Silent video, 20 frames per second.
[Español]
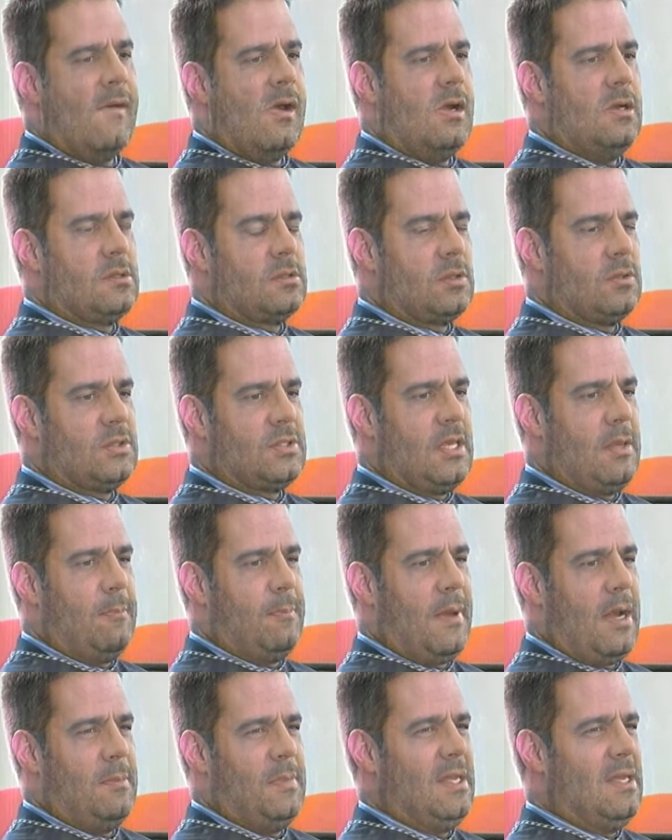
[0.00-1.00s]
Entonces,
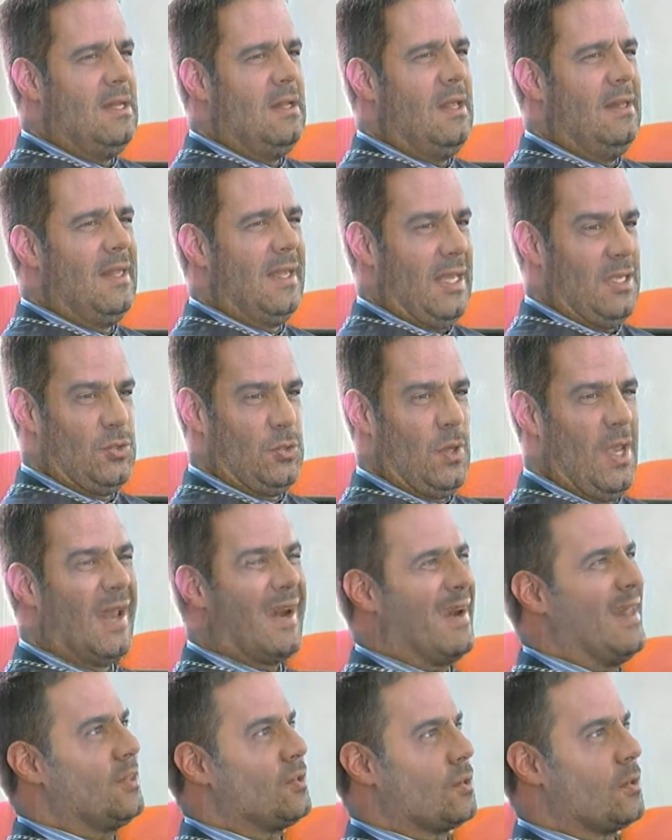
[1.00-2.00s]
para mí el, descanso es a
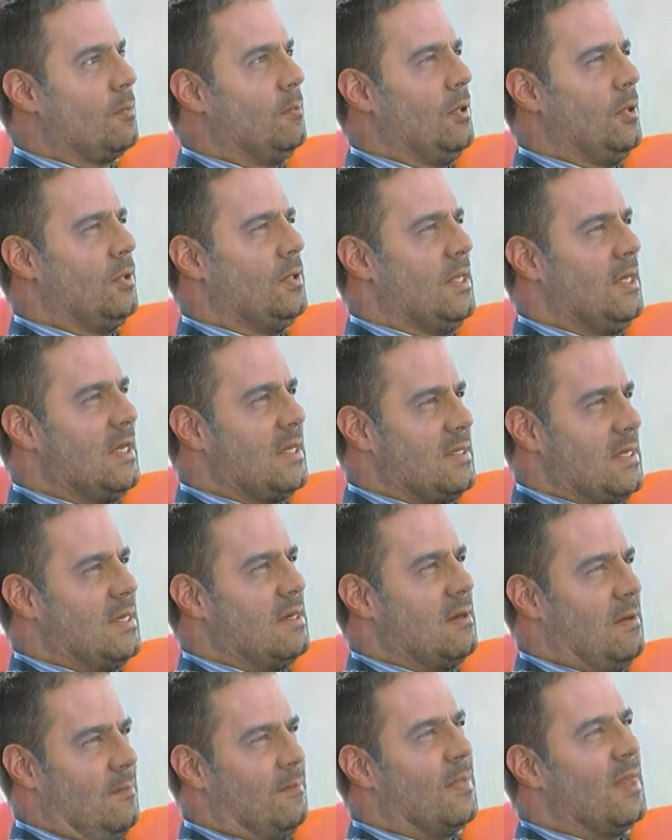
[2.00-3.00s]
rato, pero tiene que ser
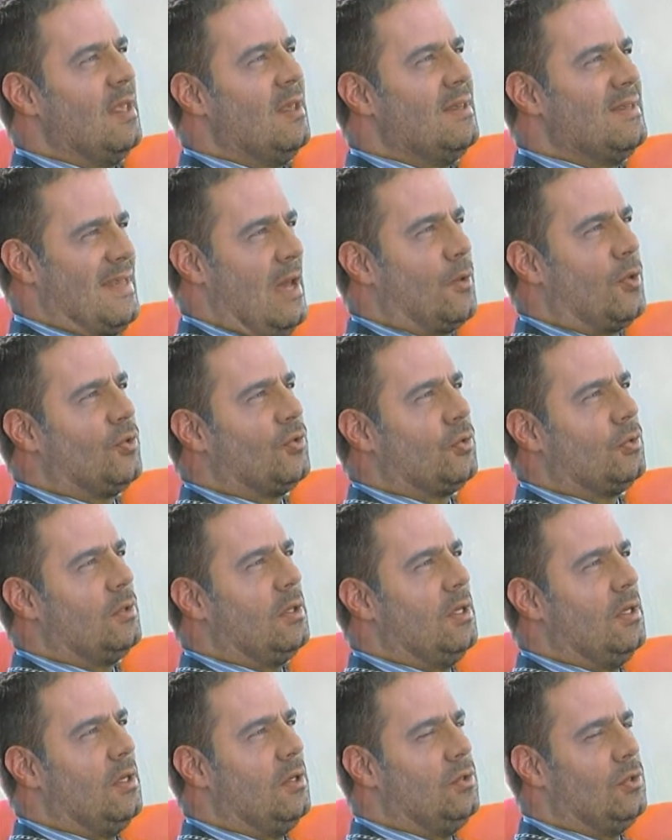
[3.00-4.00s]
eh, sabroso.
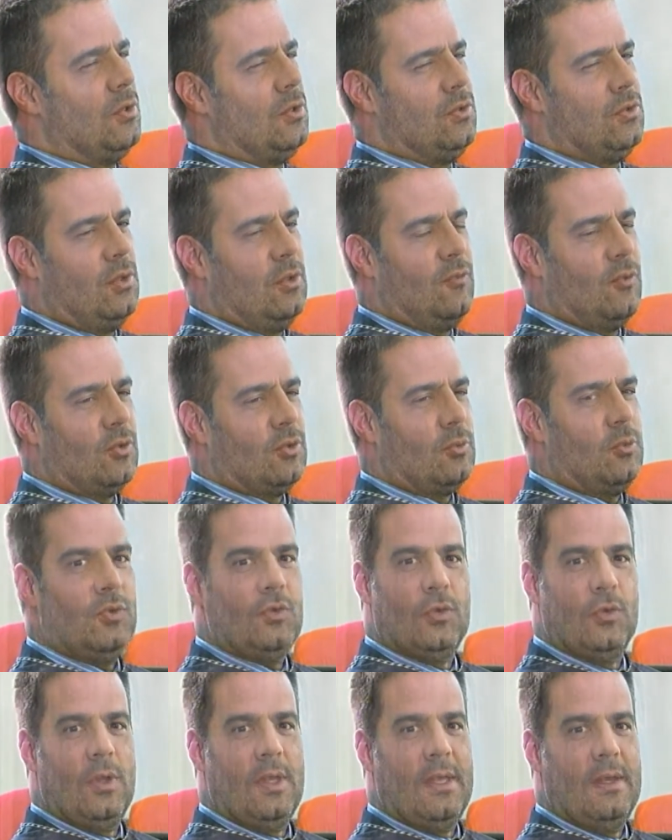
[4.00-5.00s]
Eh, yo, disfruto
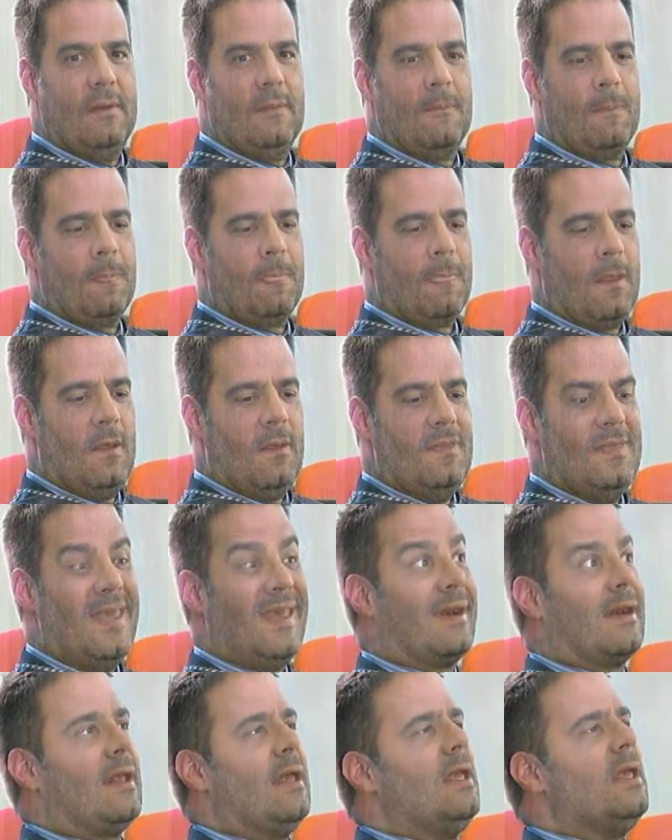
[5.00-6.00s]
mucho de, de
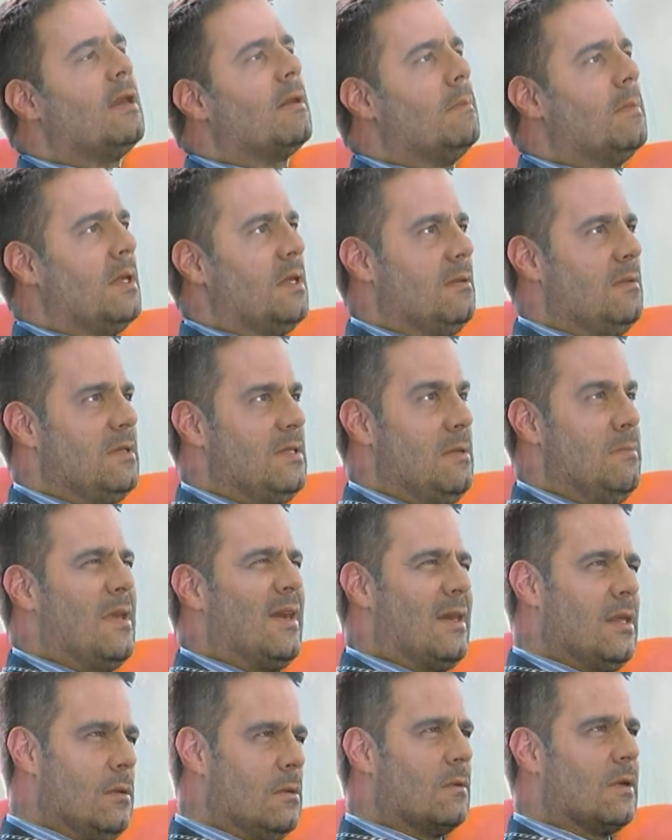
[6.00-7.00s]
reírme. Si me
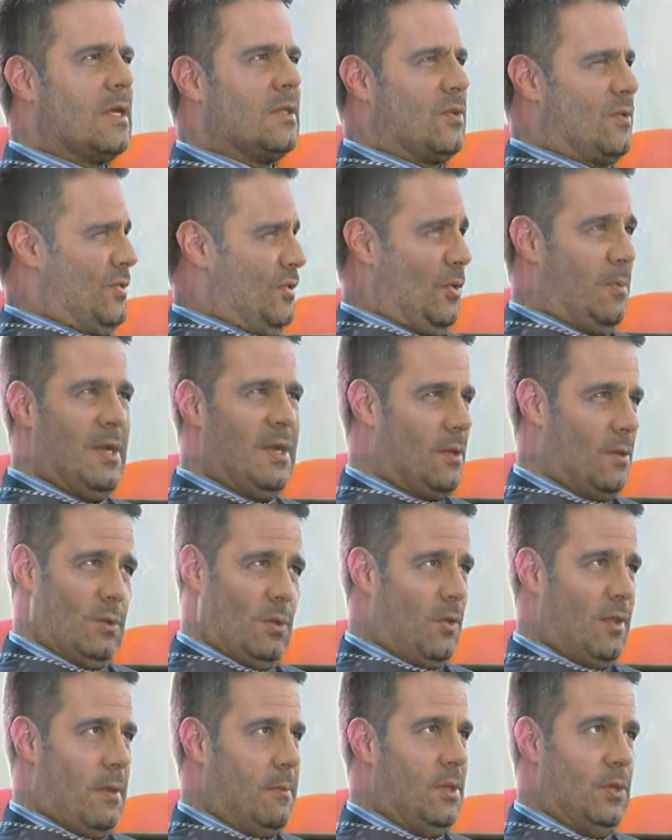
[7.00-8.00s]
río un rato, si yo me río
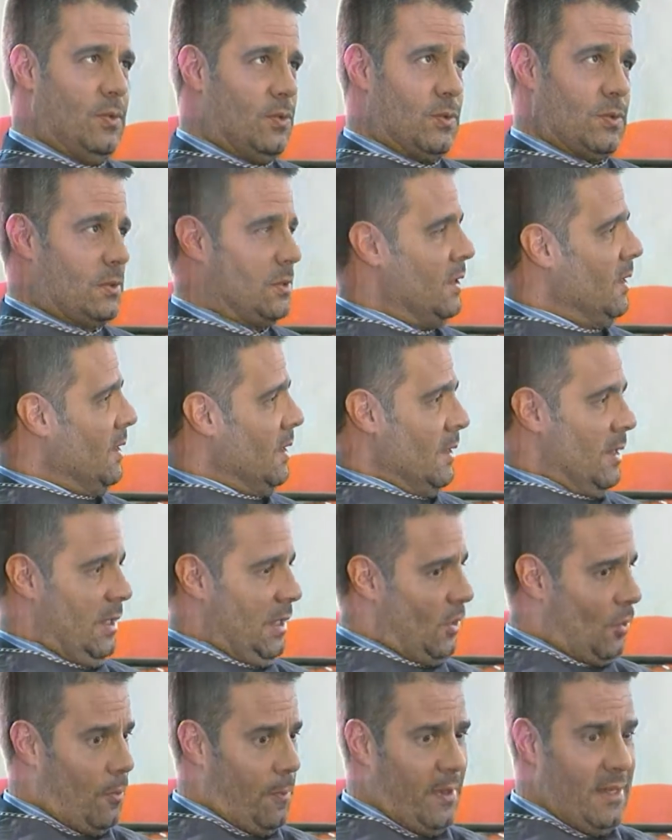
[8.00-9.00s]
unos 10 minutos
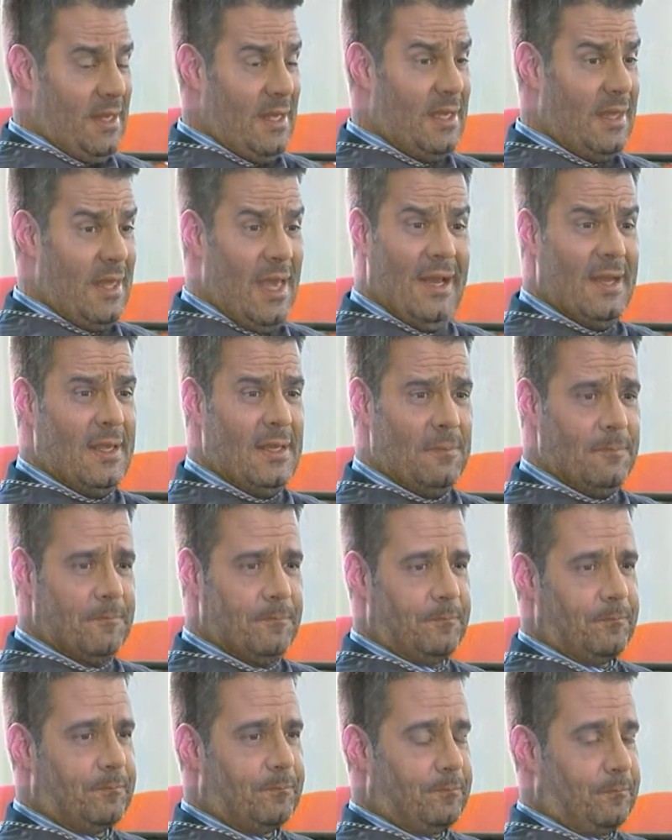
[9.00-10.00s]
en compañía de alguien,
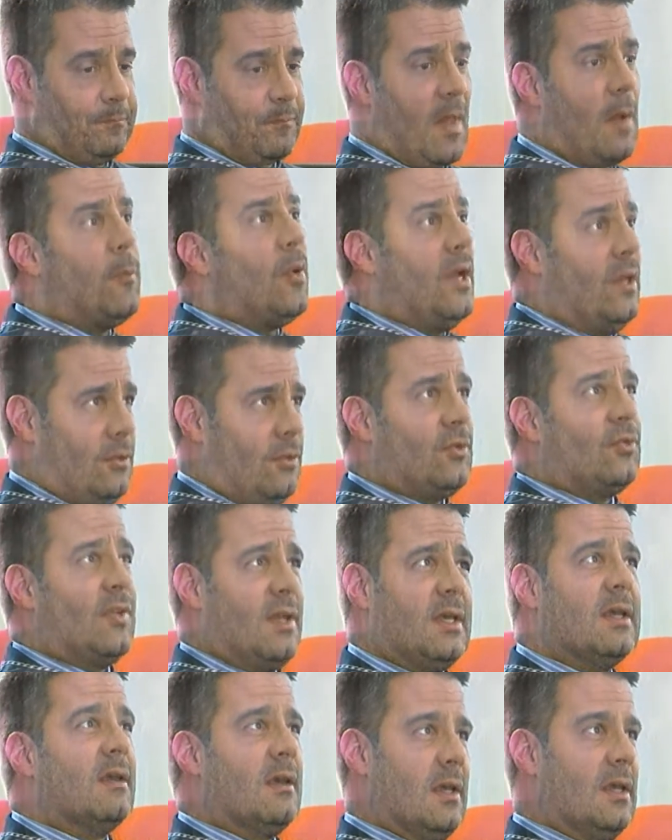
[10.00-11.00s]
pues
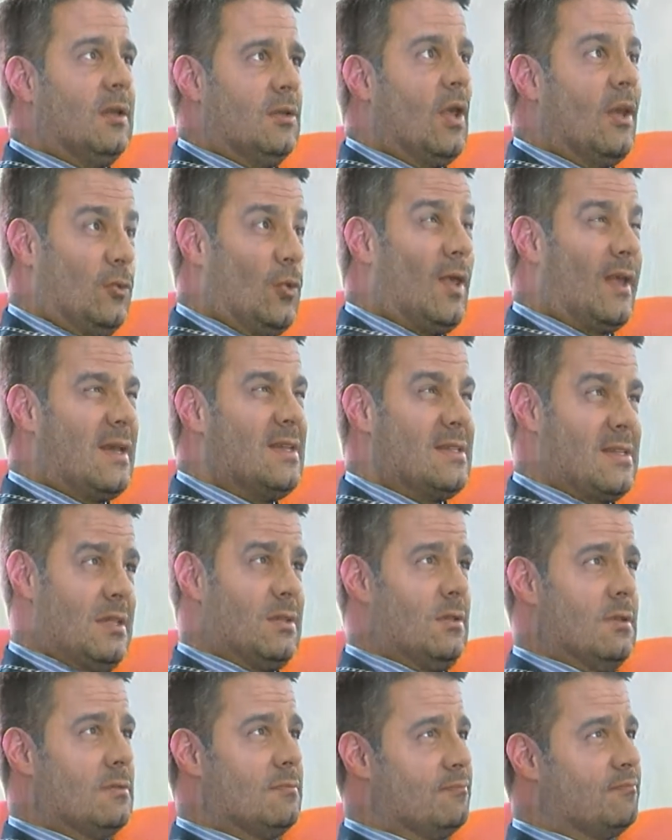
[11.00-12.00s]
entonces estoy descansando.